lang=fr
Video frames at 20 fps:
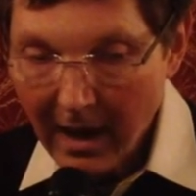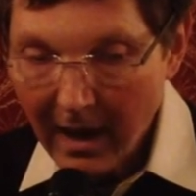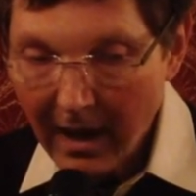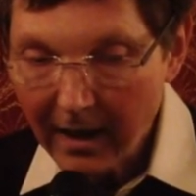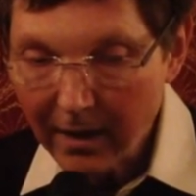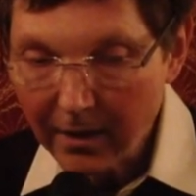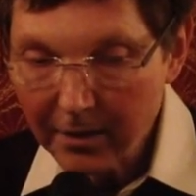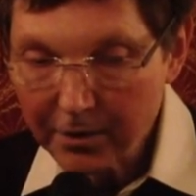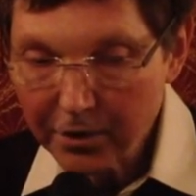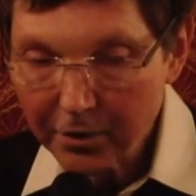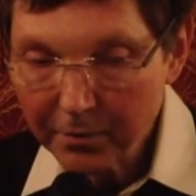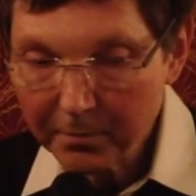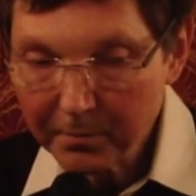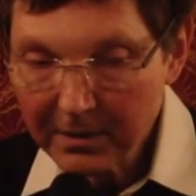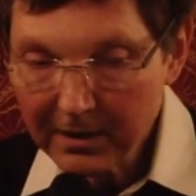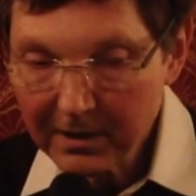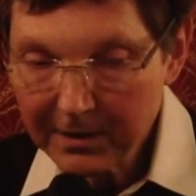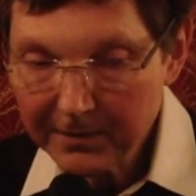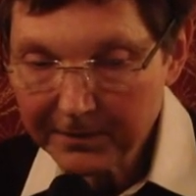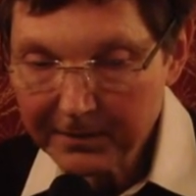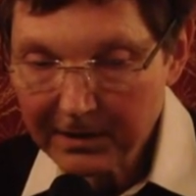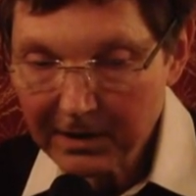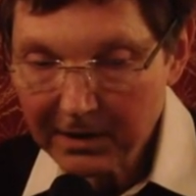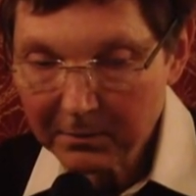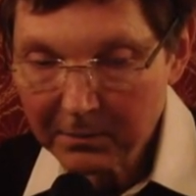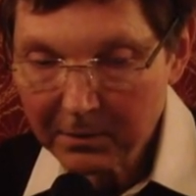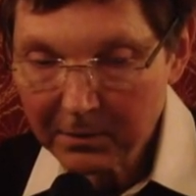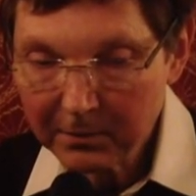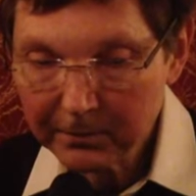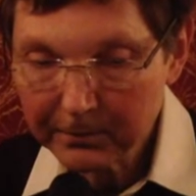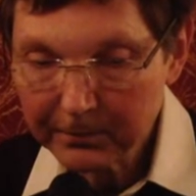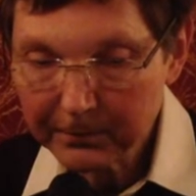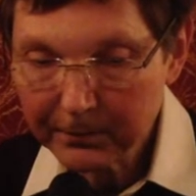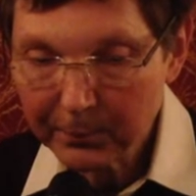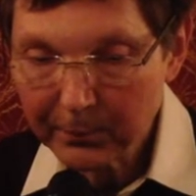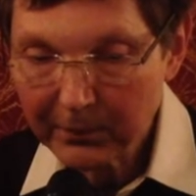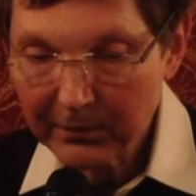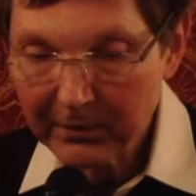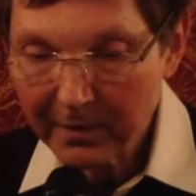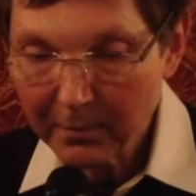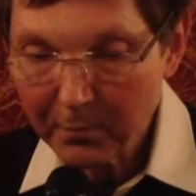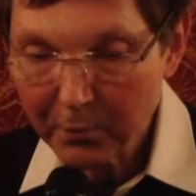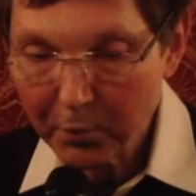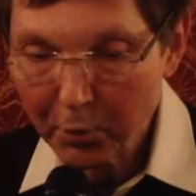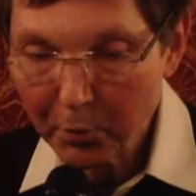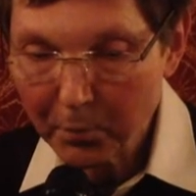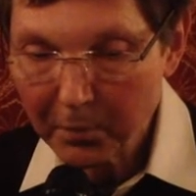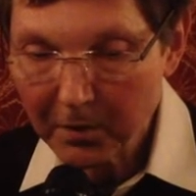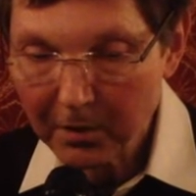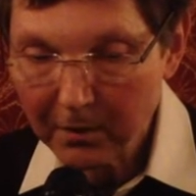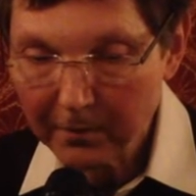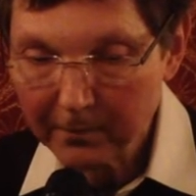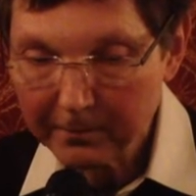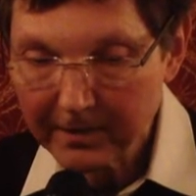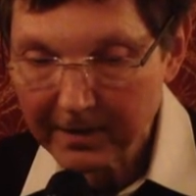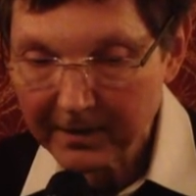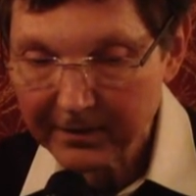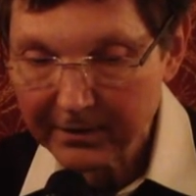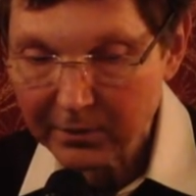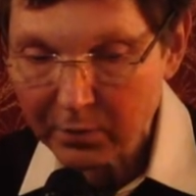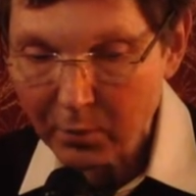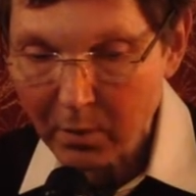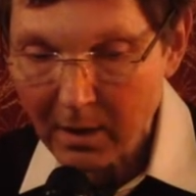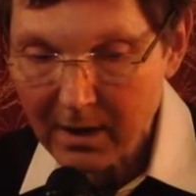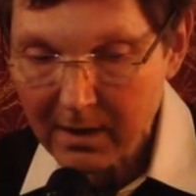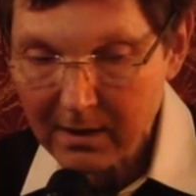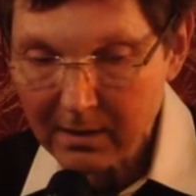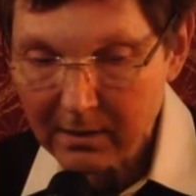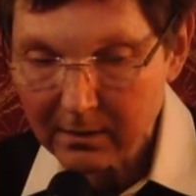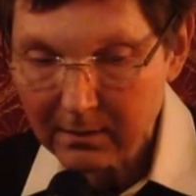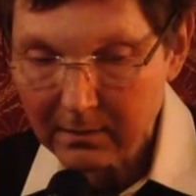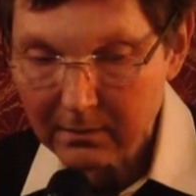À enjamber les filaments font sable blanc, vase noir.